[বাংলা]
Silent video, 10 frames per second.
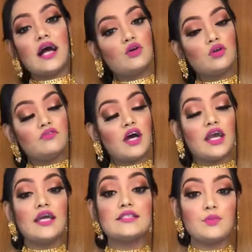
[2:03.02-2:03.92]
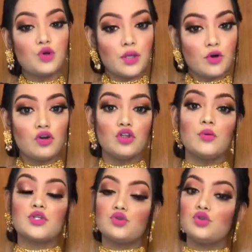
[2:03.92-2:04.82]
আউট অফ ঢাকা এসে পরিবহন
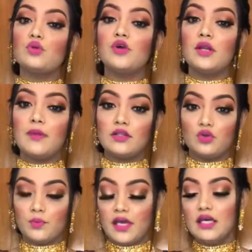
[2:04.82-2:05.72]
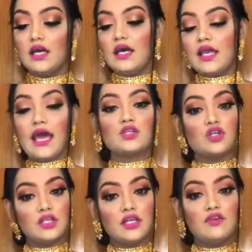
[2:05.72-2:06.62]
অথবা সুন্দরবনের মাধ্যমে ক্যাশ
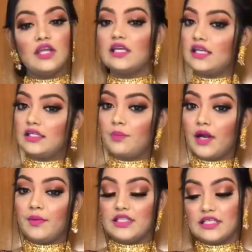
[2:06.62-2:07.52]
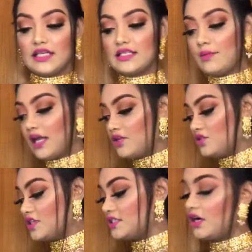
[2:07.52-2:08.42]
অন ডেলিভারি নিয়ে নিতে পারবেন ঠিক আছে আমাকে
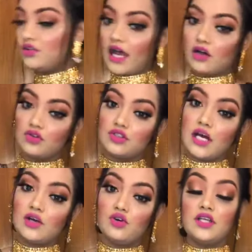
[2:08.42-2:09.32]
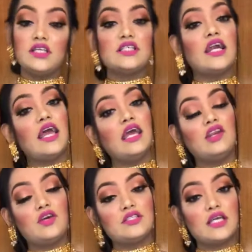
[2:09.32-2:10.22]
ড্রেস দাও দেখানো স্টার্ট করে দিচ্ছে আর এই
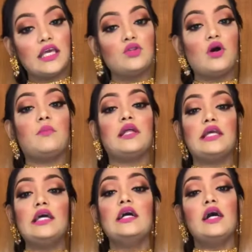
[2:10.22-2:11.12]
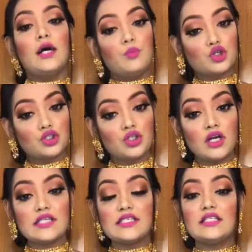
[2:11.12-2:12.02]
ড্রেসটা কিন্তু আমাদের
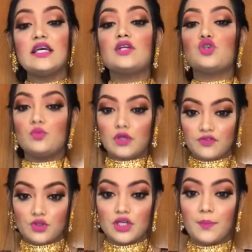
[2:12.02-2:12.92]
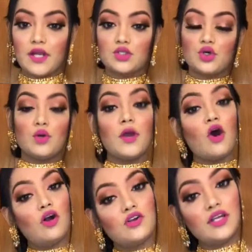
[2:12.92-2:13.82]
বসুন্ধরা সিটি আর যমুনা ফিউচার পার্ক শোরুমে
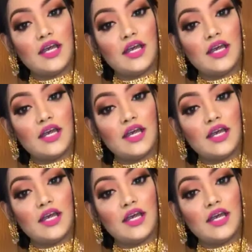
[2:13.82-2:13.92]
অলরেডি